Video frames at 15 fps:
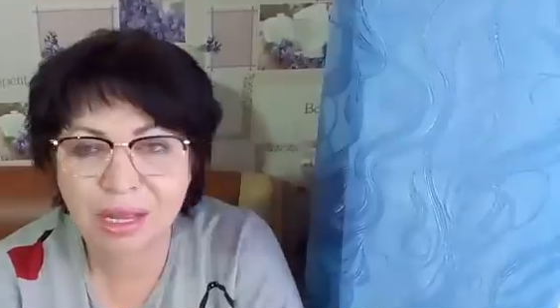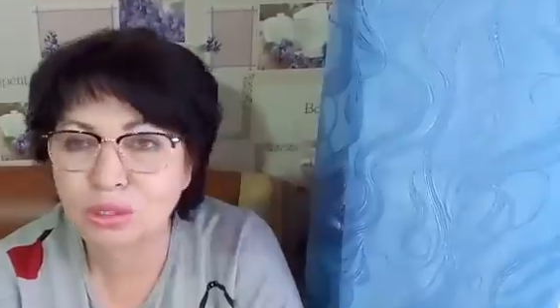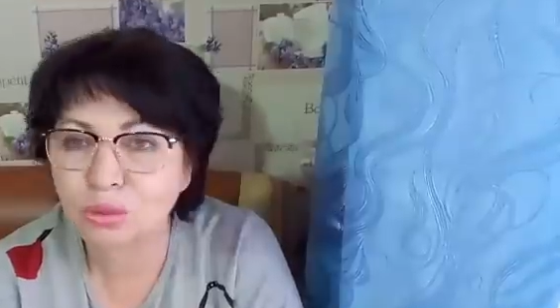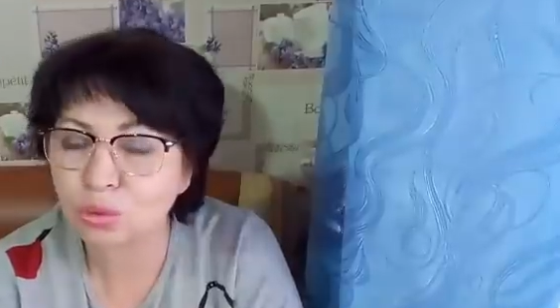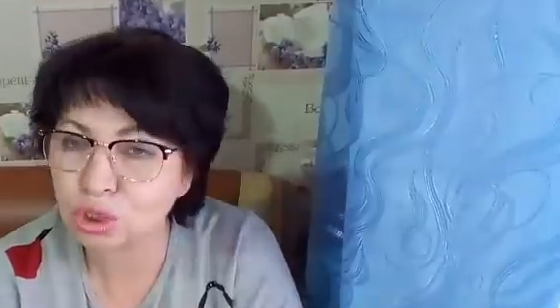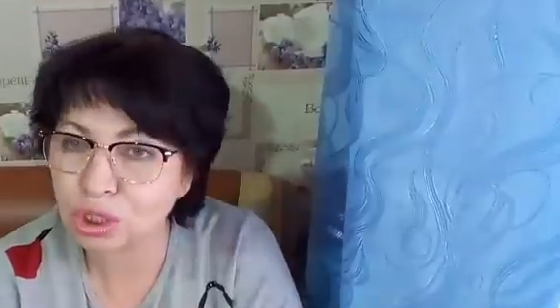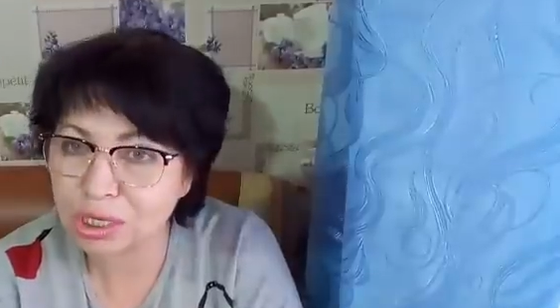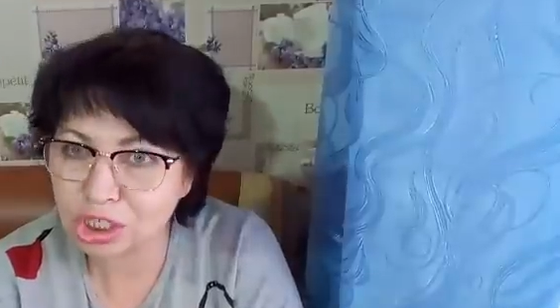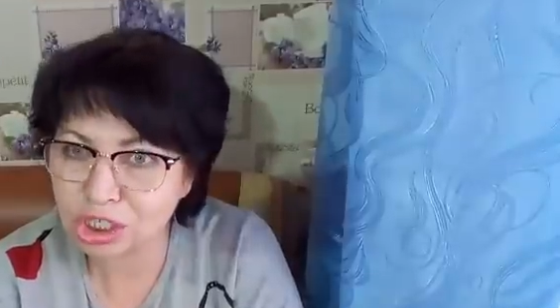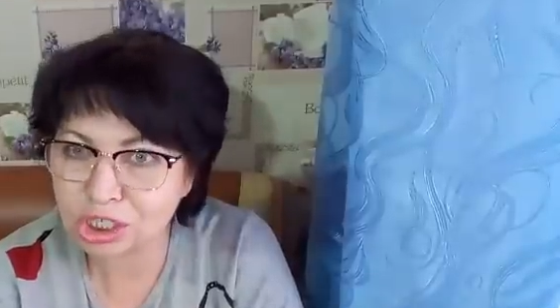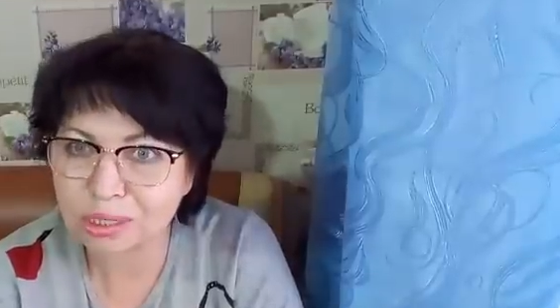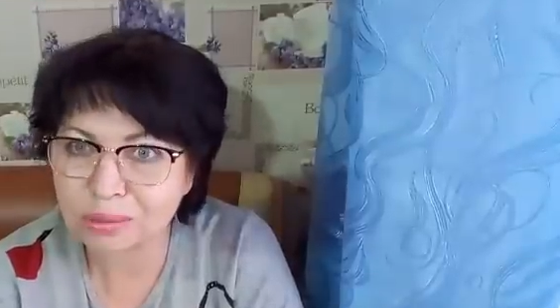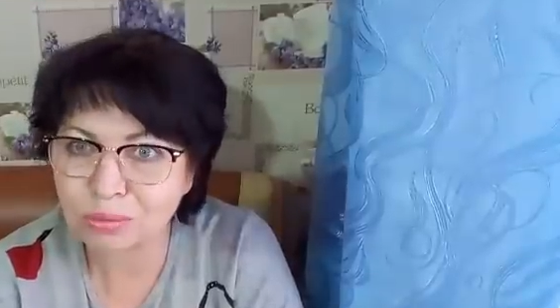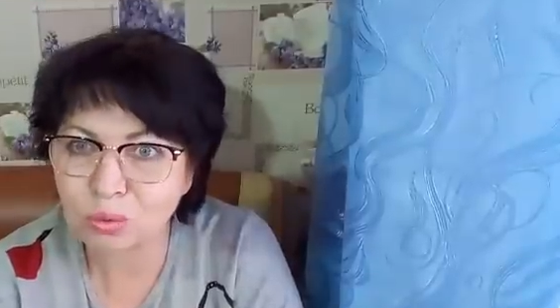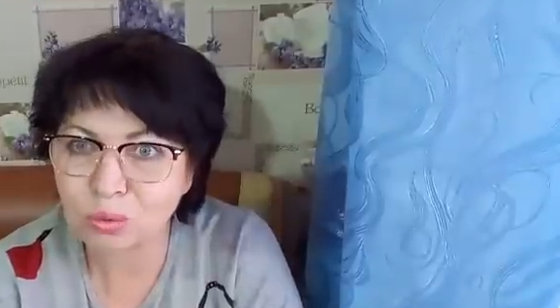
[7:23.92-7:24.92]
Но
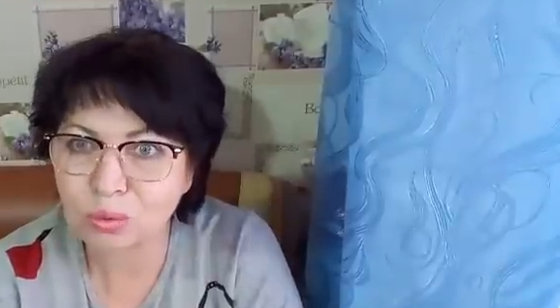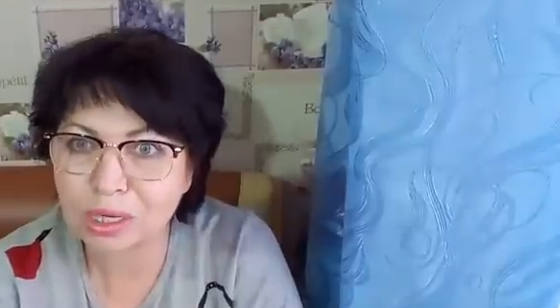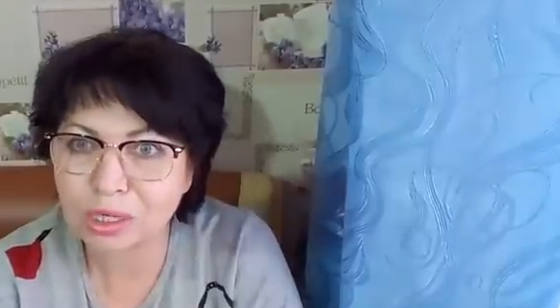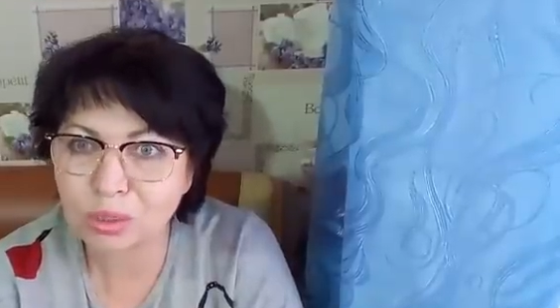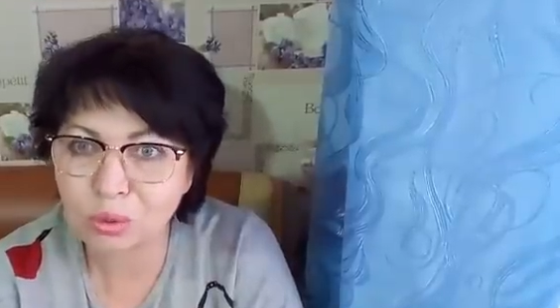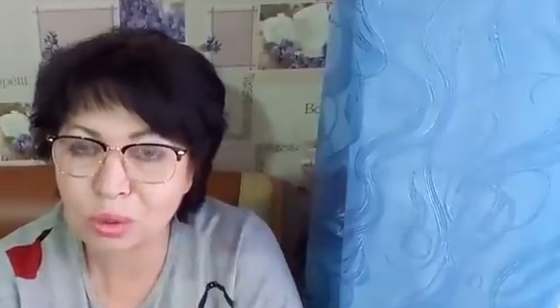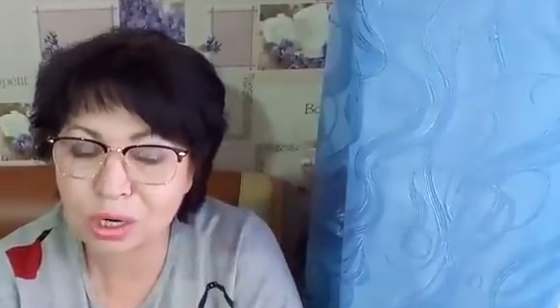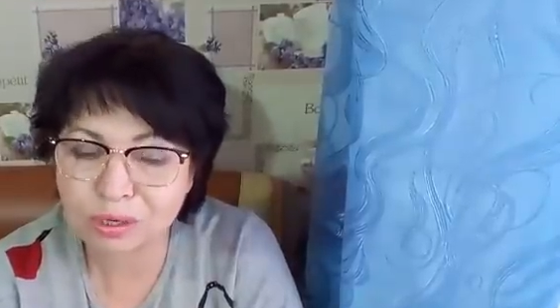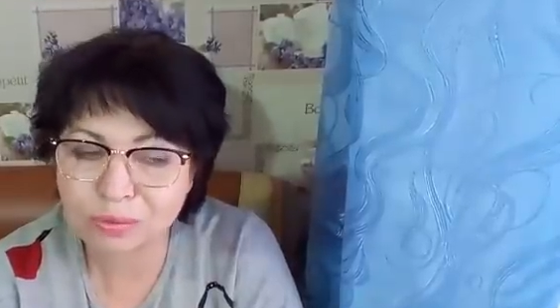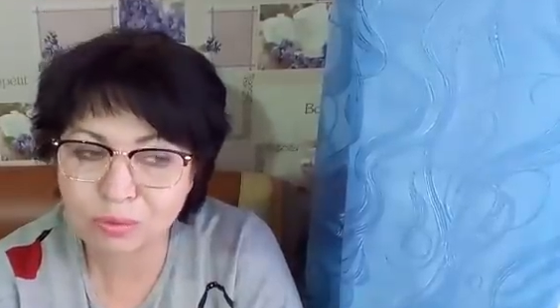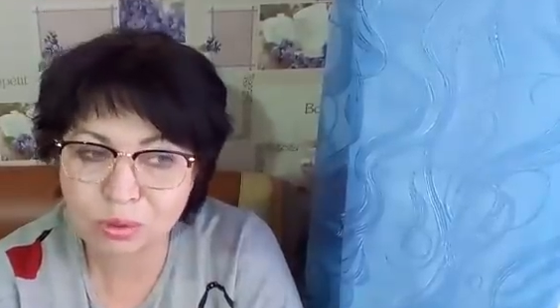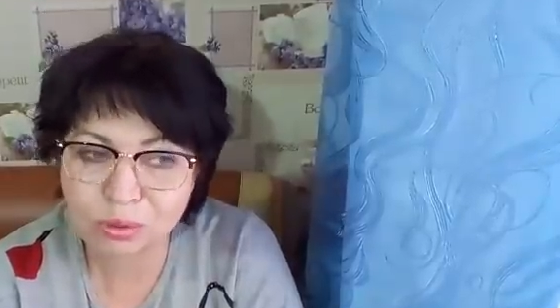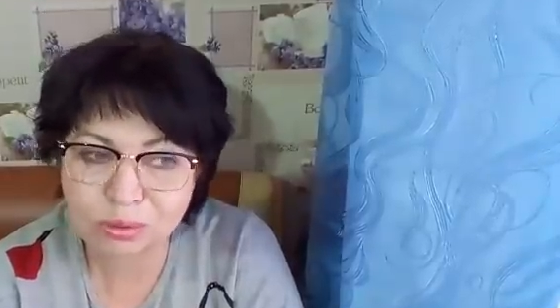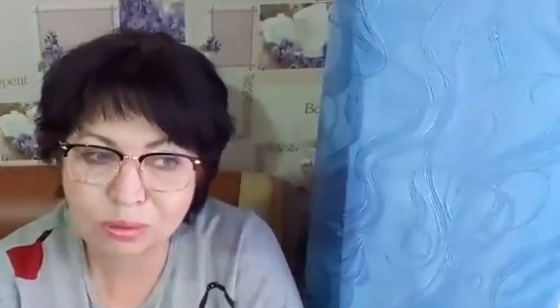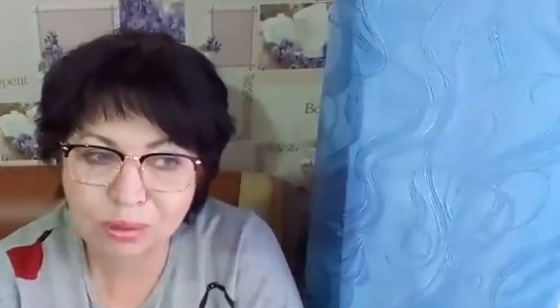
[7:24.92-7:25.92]
женщинам, у которых
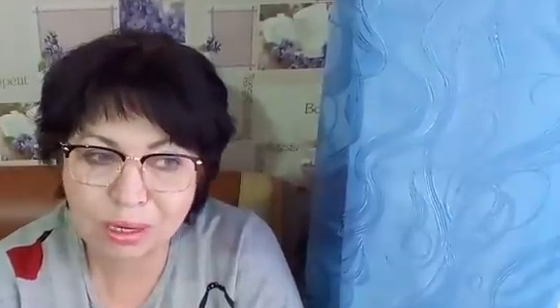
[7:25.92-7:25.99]
вот